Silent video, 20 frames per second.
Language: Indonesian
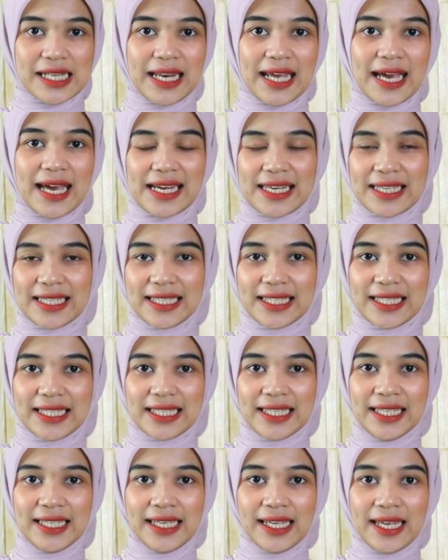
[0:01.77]
hari
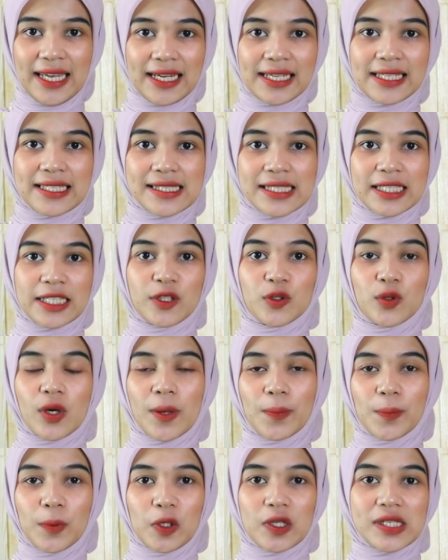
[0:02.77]
ini, edisi
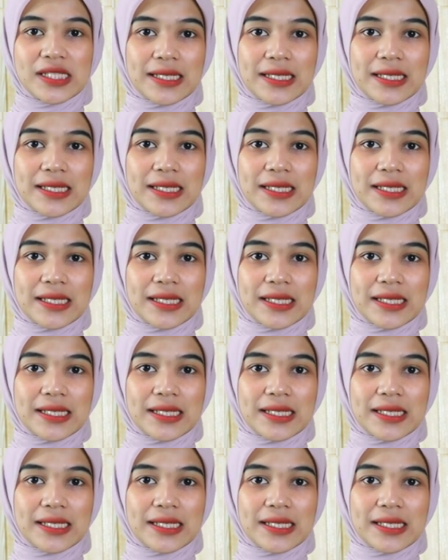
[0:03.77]
29